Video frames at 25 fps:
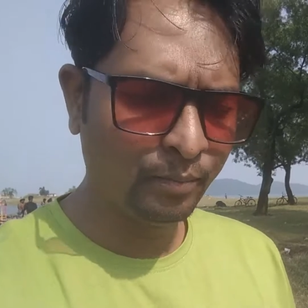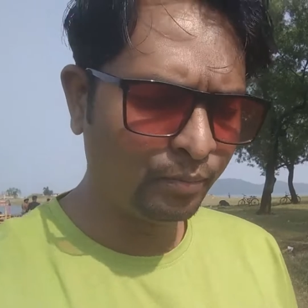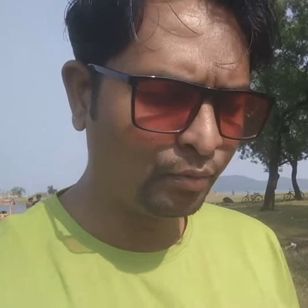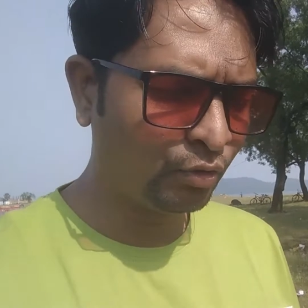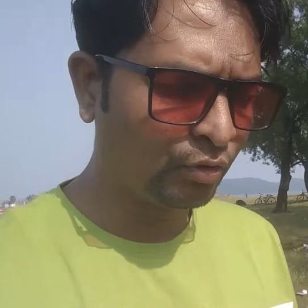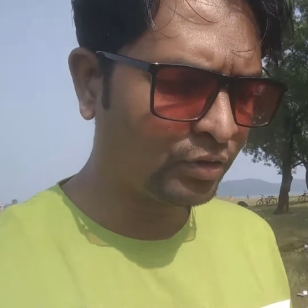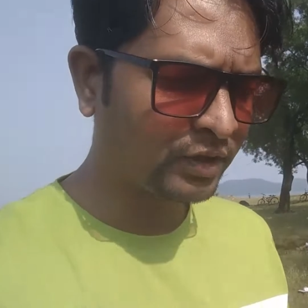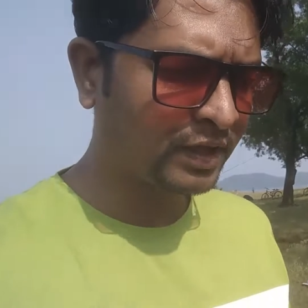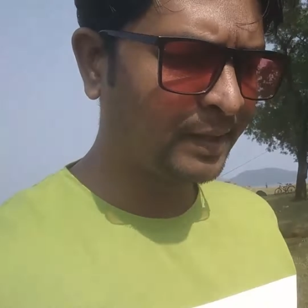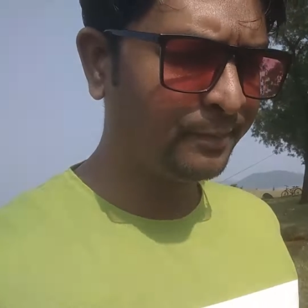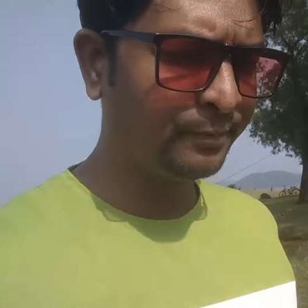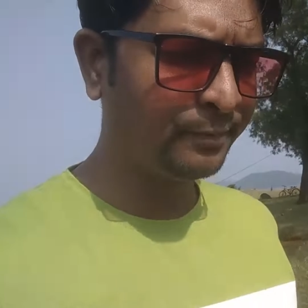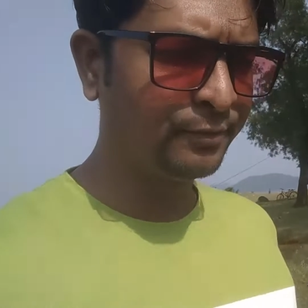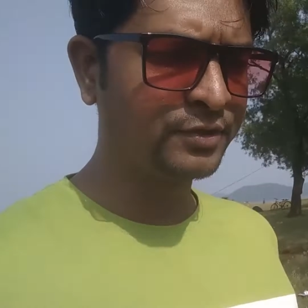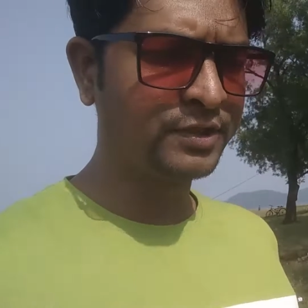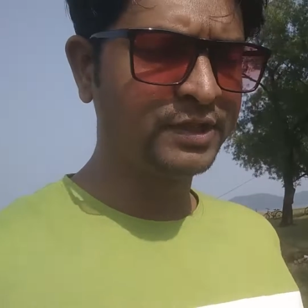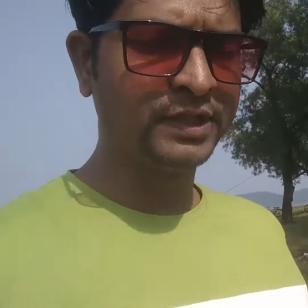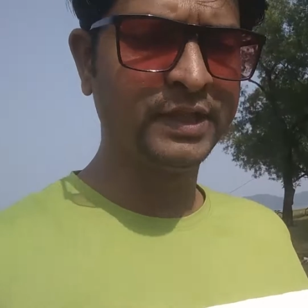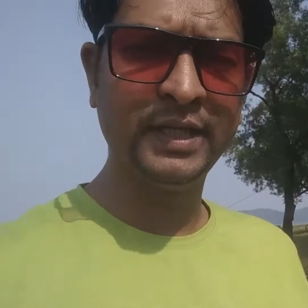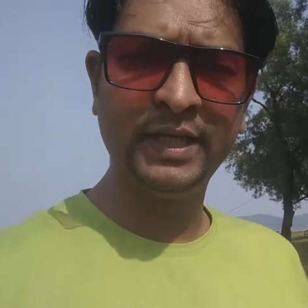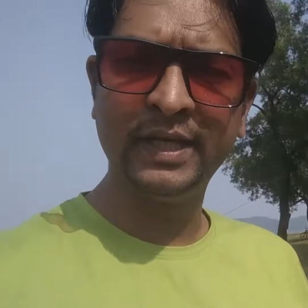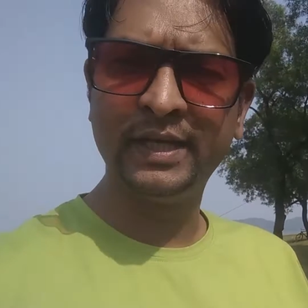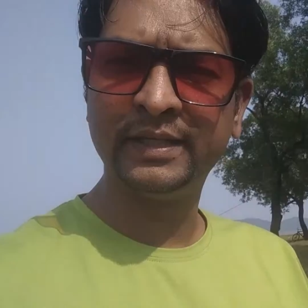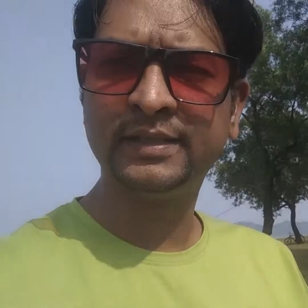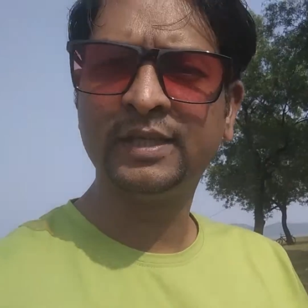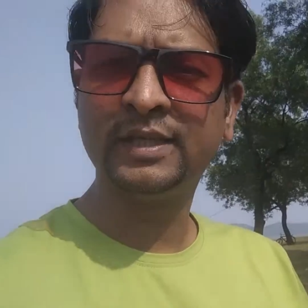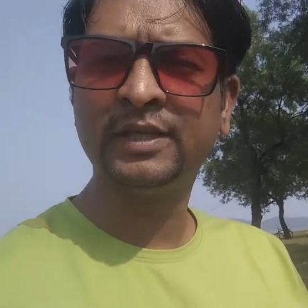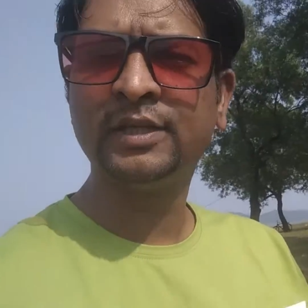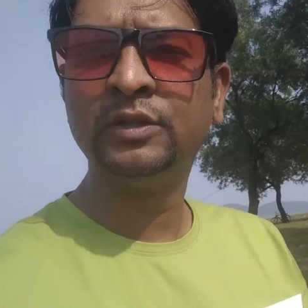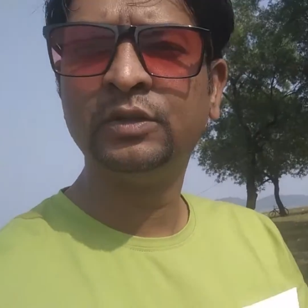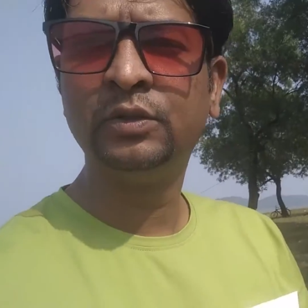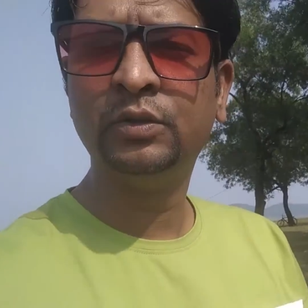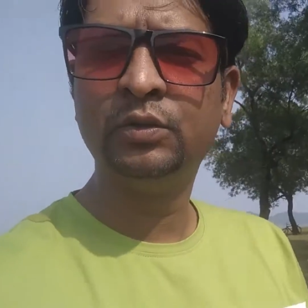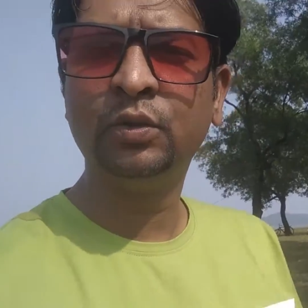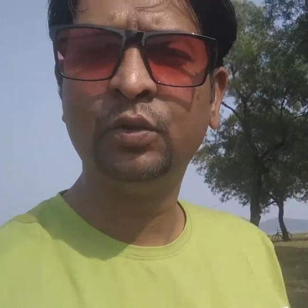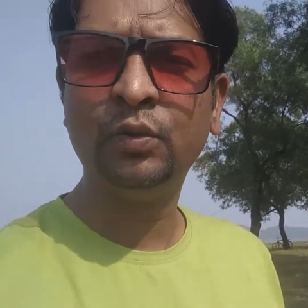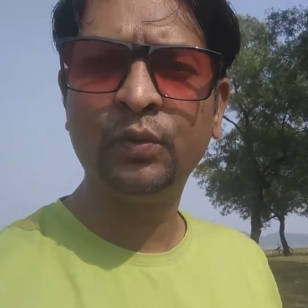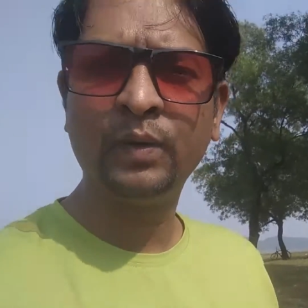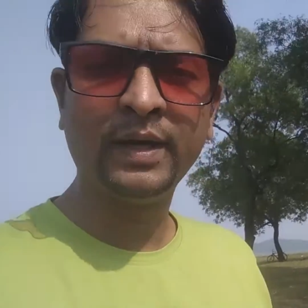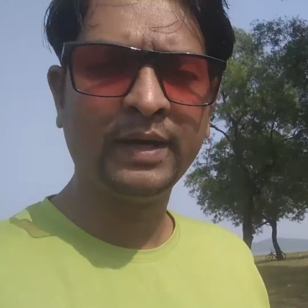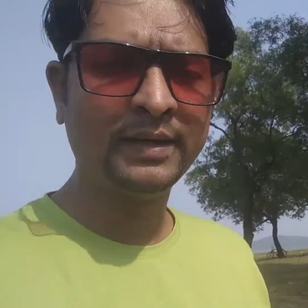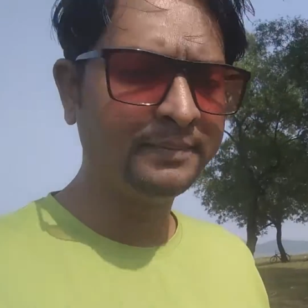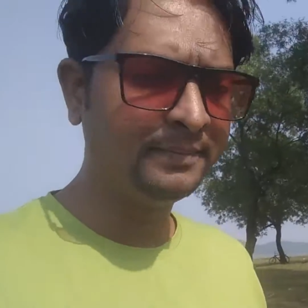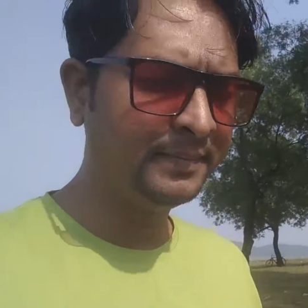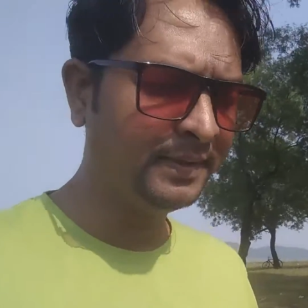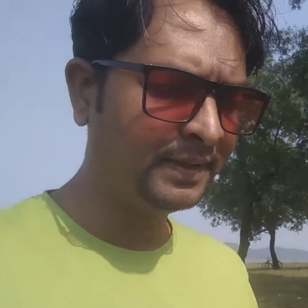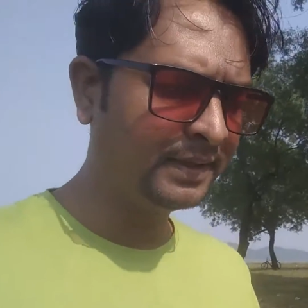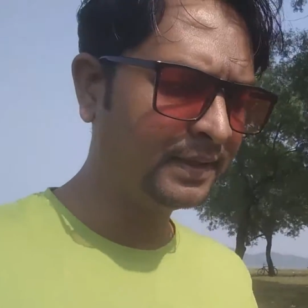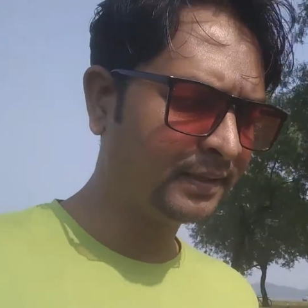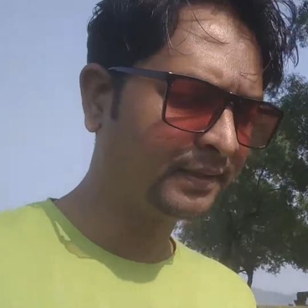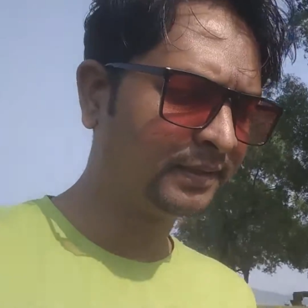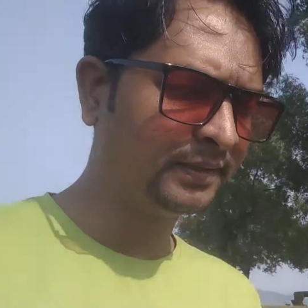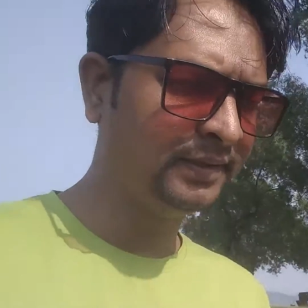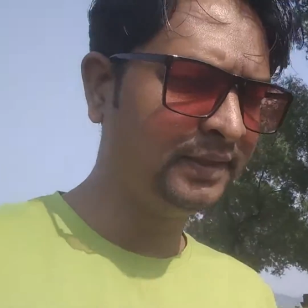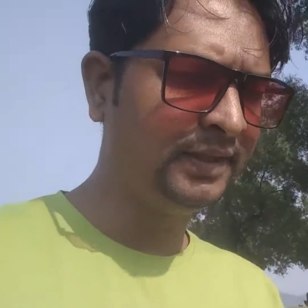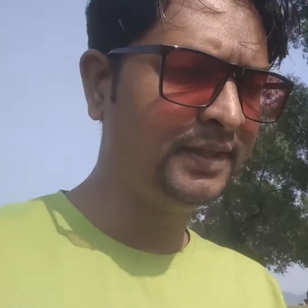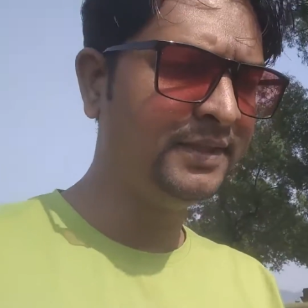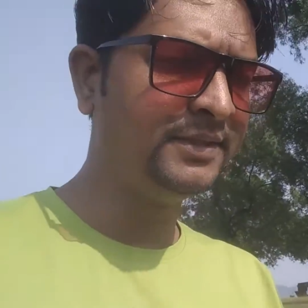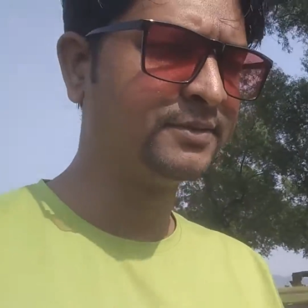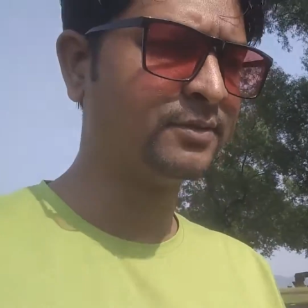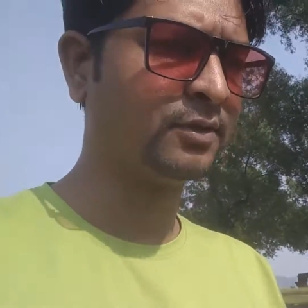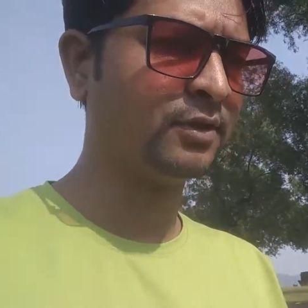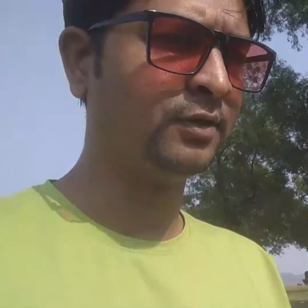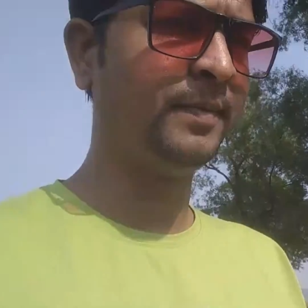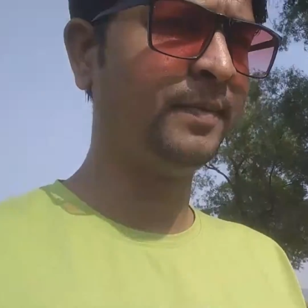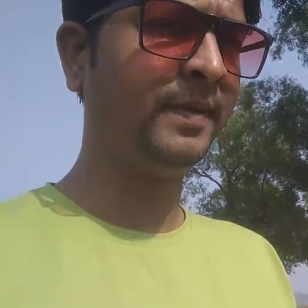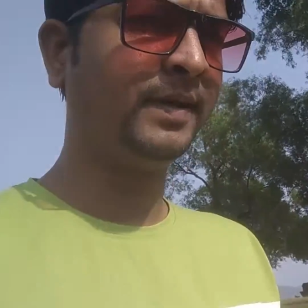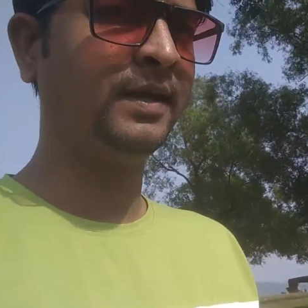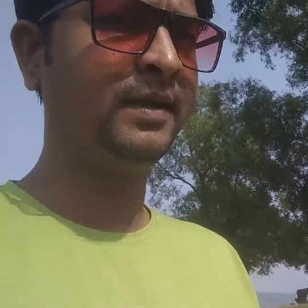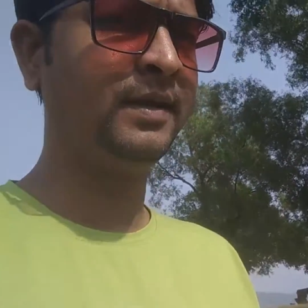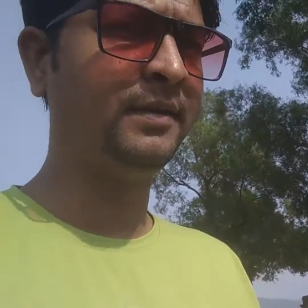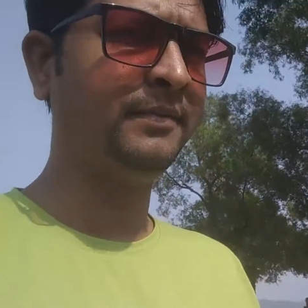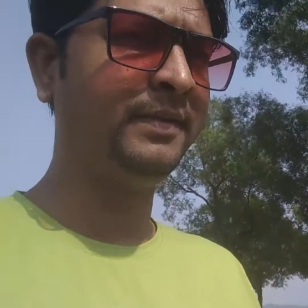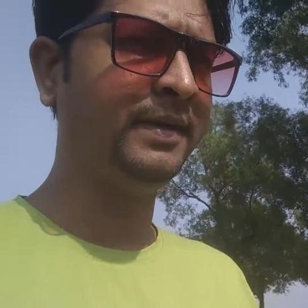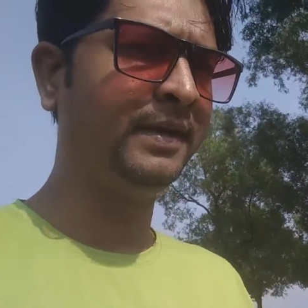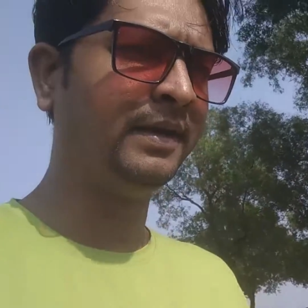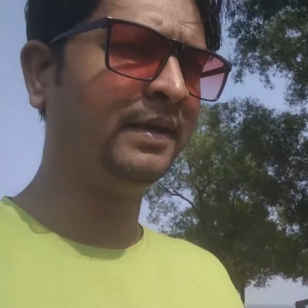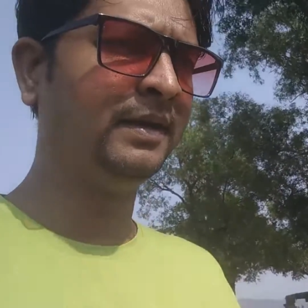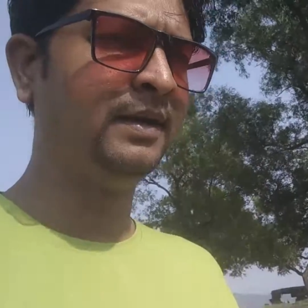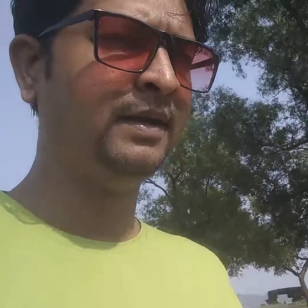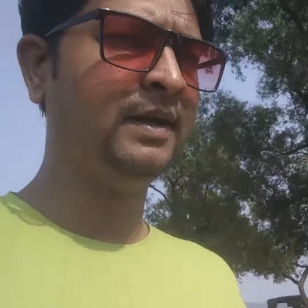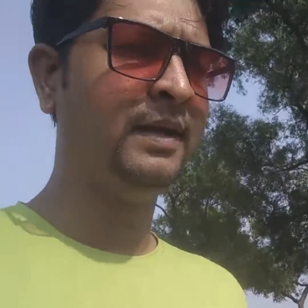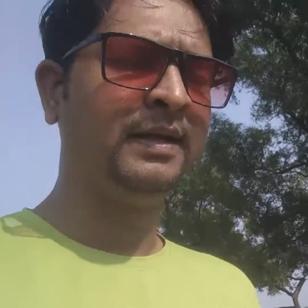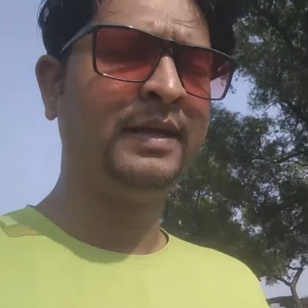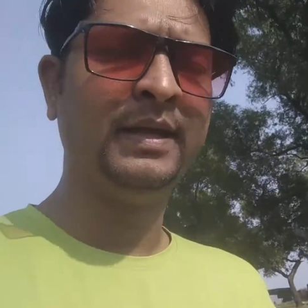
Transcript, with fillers: बोर्ड का पूछने गया था कि दो आदमी का तीन सौ रुपये पहले भैया